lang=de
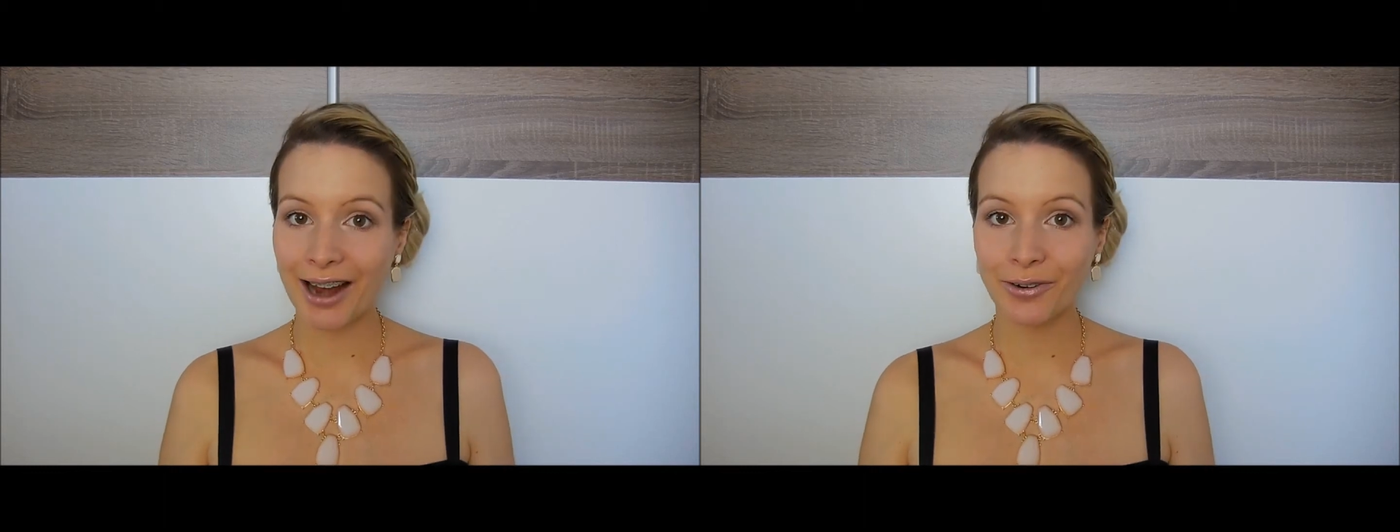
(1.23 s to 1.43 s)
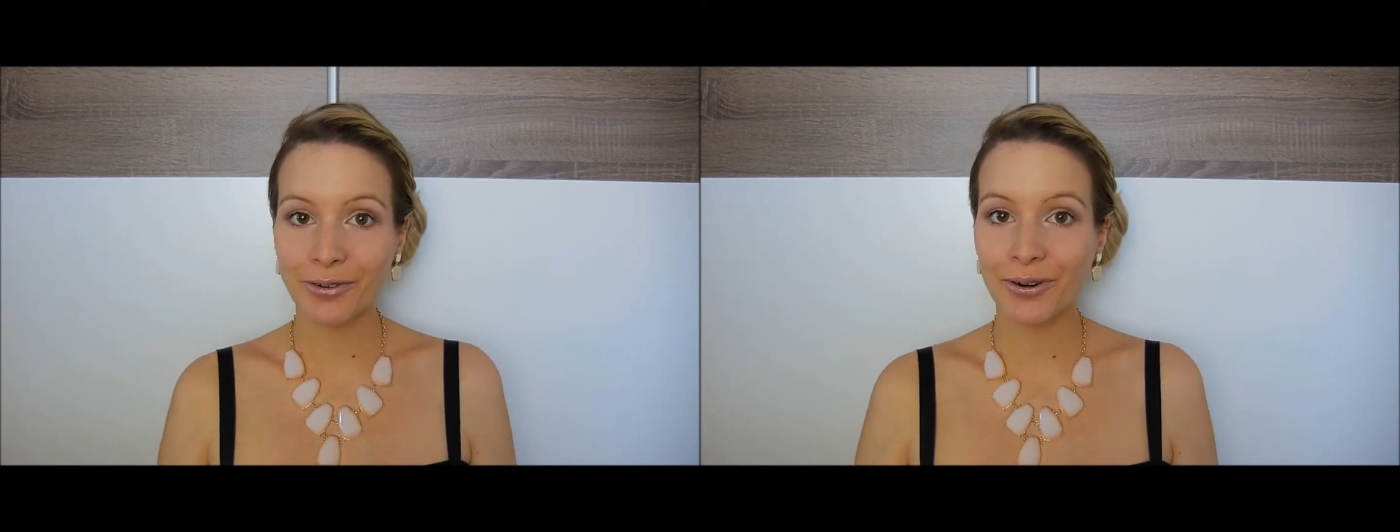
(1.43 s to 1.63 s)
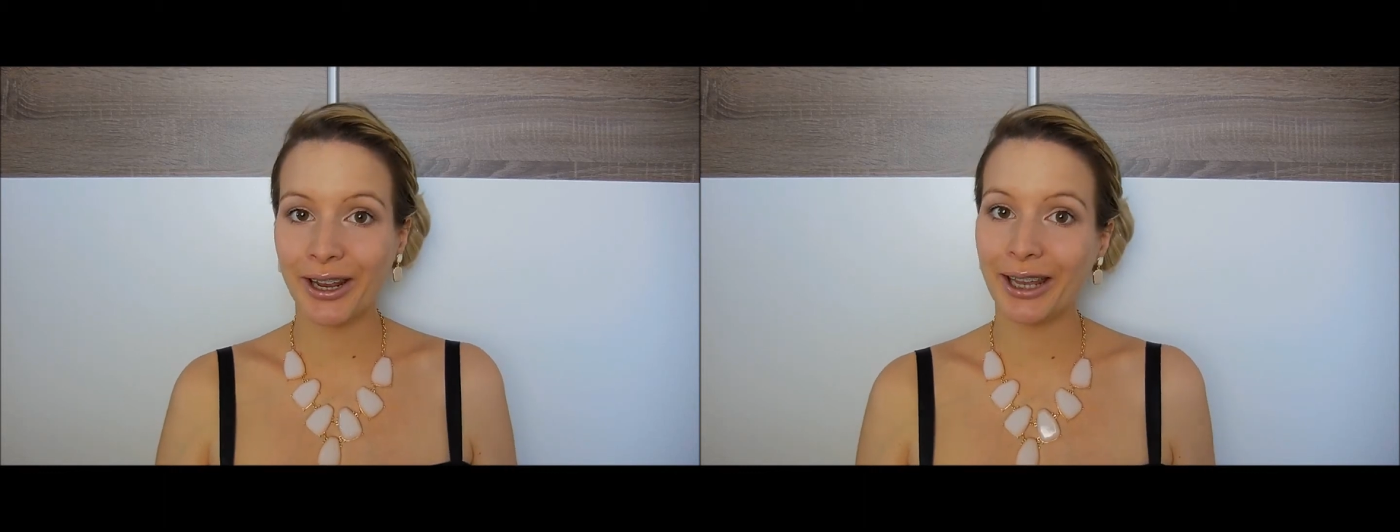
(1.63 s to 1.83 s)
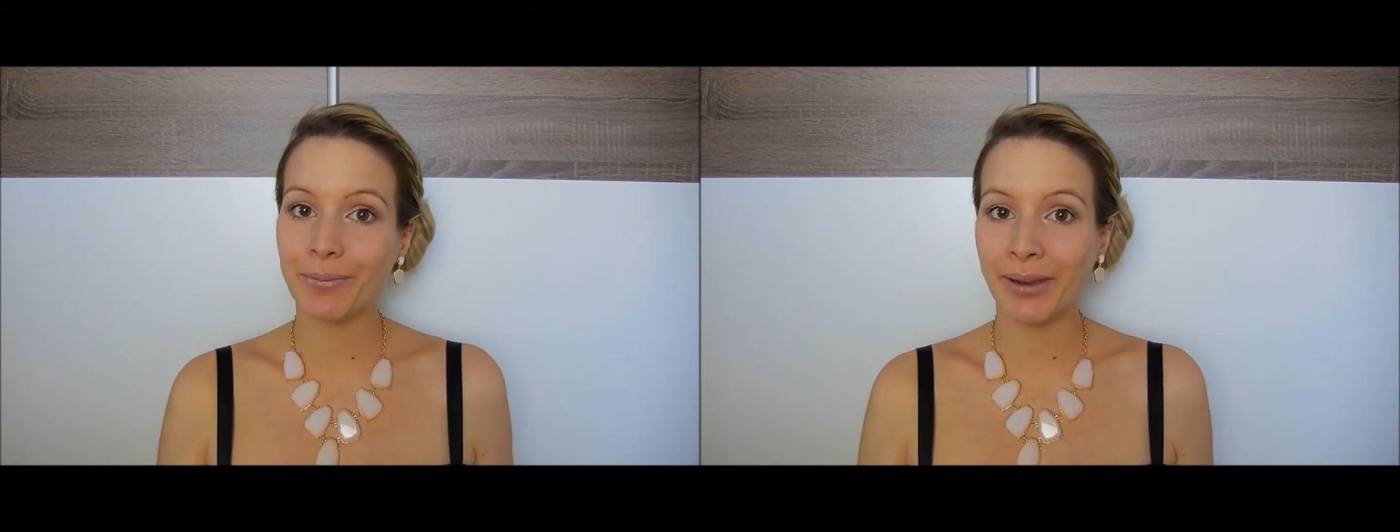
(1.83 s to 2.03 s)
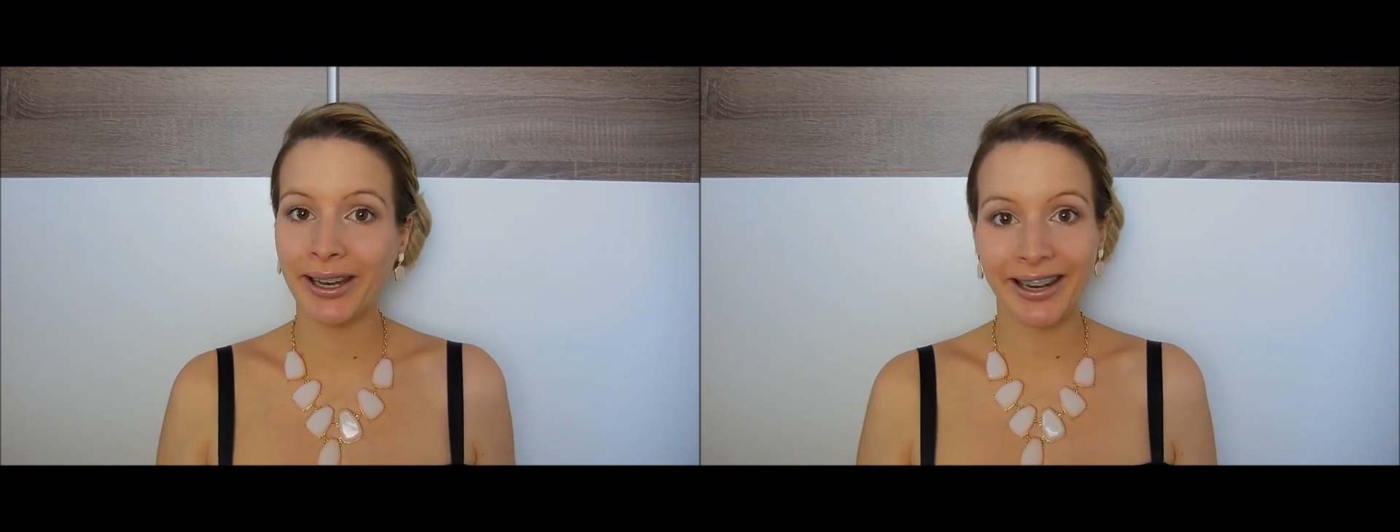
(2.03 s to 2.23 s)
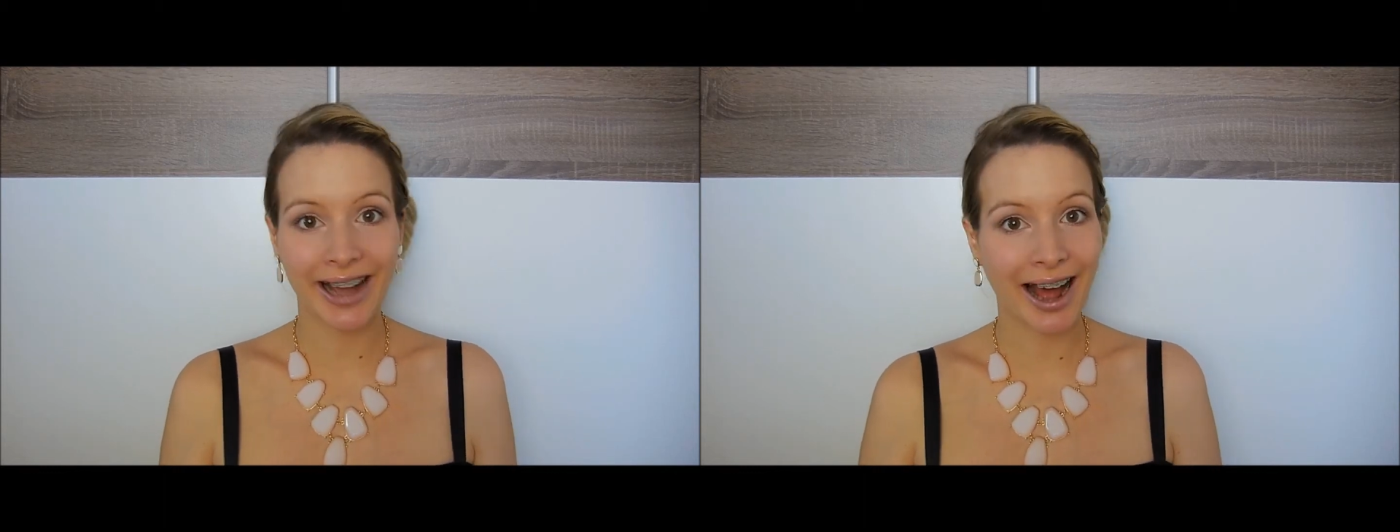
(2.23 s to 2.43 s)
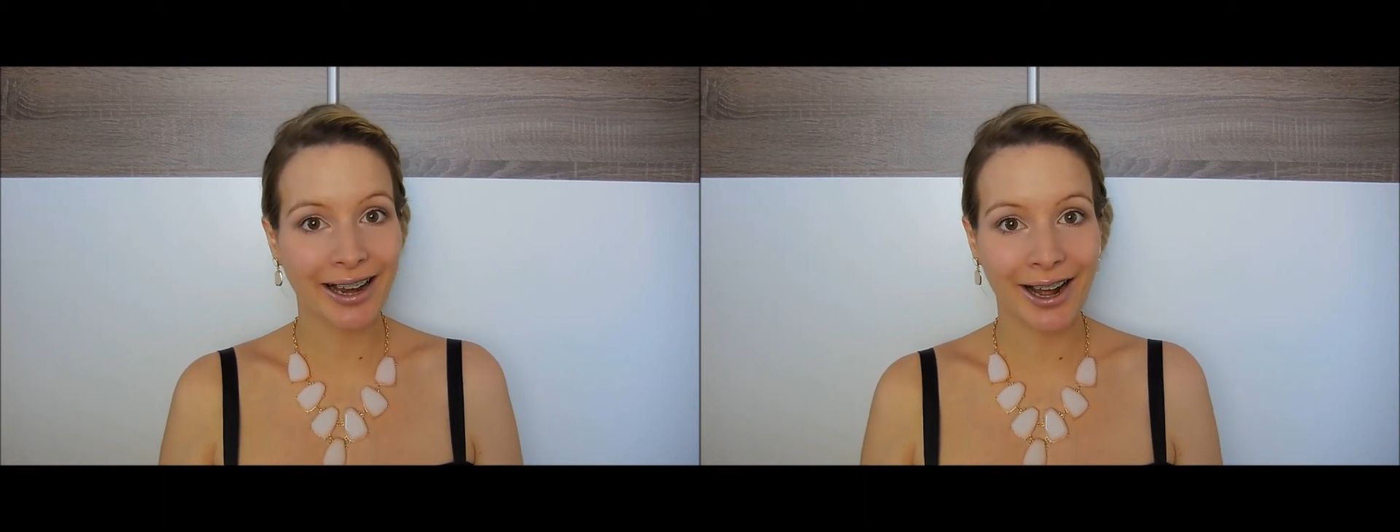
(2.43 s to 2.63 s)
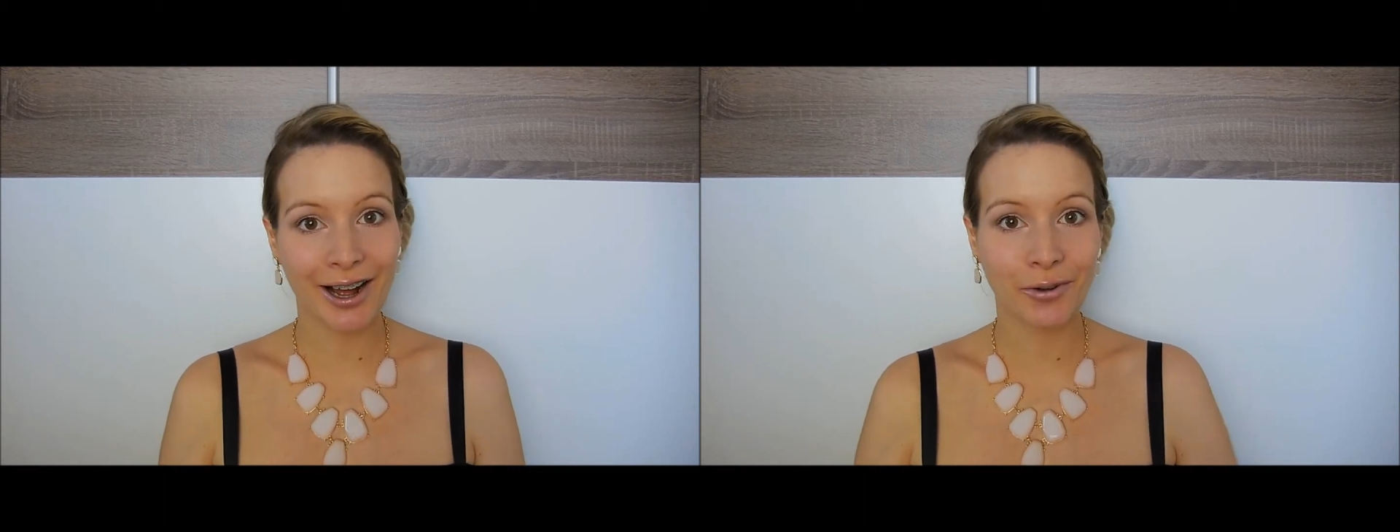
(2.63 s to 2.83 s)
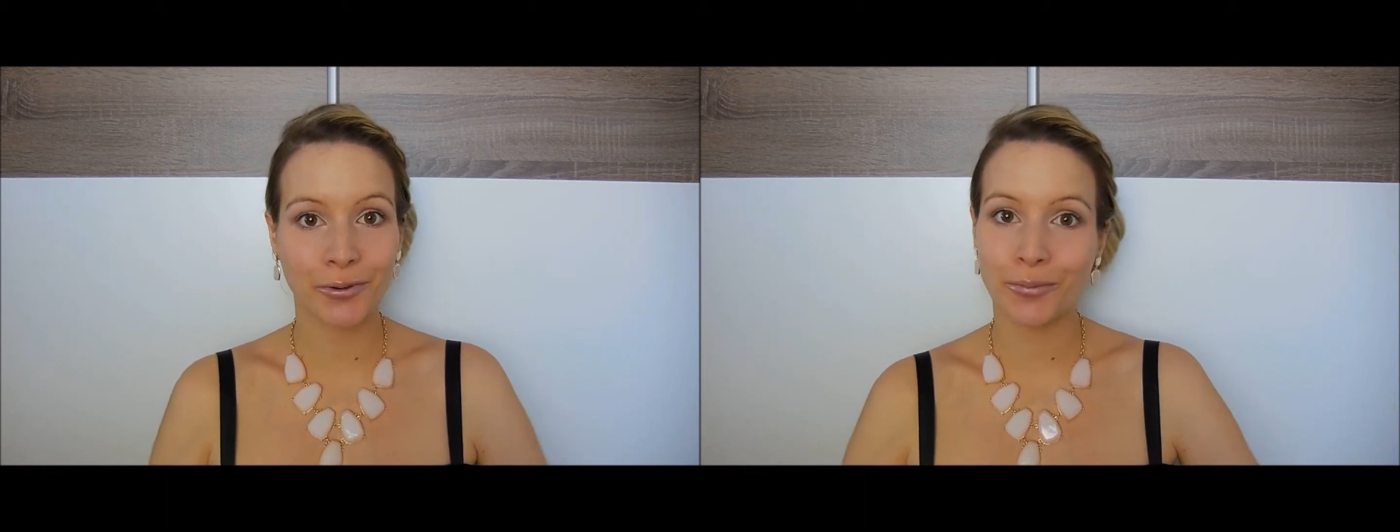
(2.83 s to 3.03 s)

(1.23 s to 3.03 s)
Hallo, ich bin die Anna